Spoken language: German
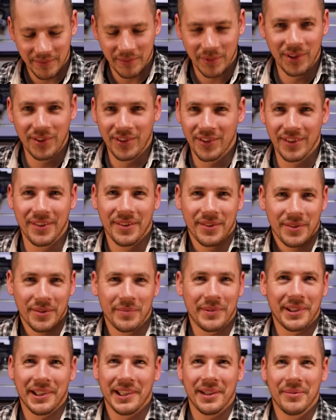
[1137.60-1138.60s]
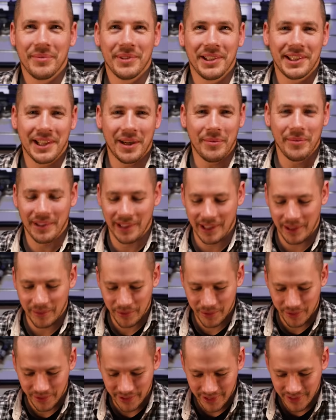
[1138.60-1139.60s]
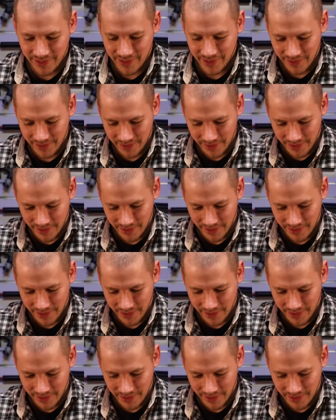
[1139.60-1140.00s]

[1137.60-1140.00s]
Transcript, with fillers: musste nur mal eben die Kamera abkühlen lassen